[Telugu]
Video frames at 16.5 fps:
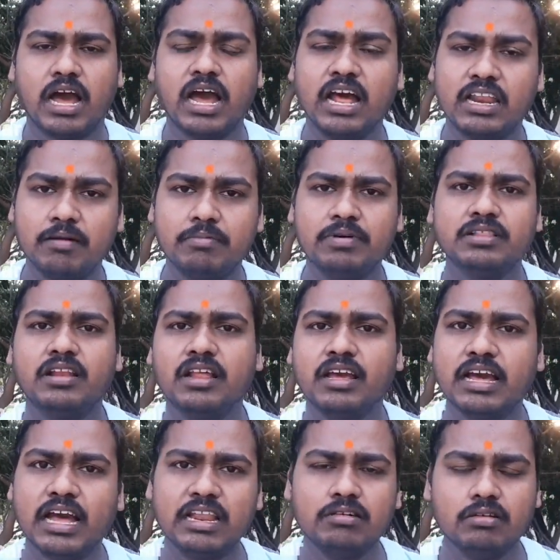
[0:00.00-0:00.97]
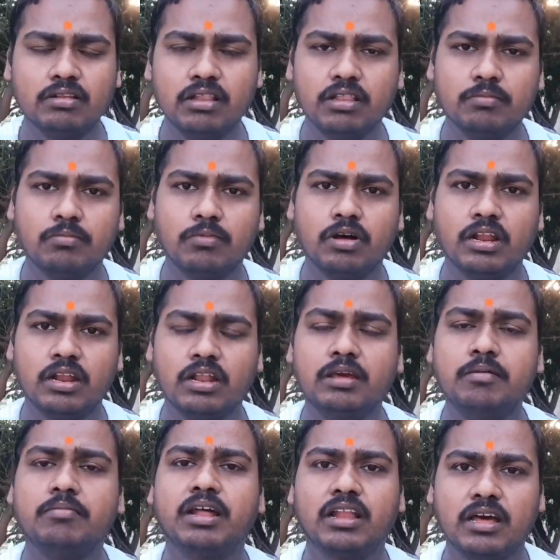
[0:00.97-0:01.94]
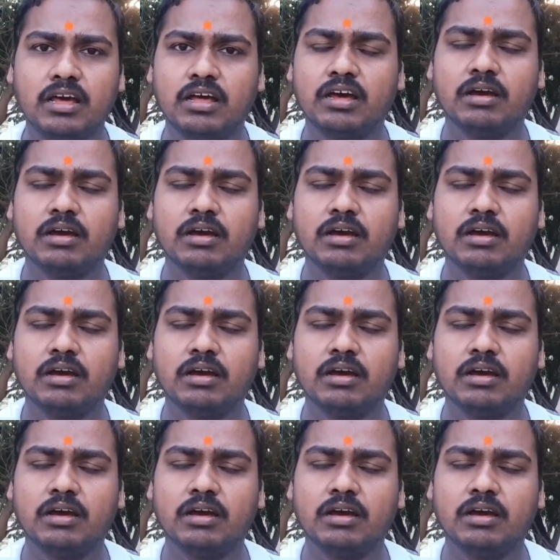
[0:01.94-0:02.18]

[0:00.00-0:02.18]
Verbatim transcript: ఆ నిబంధనలు గాలి వలనే మన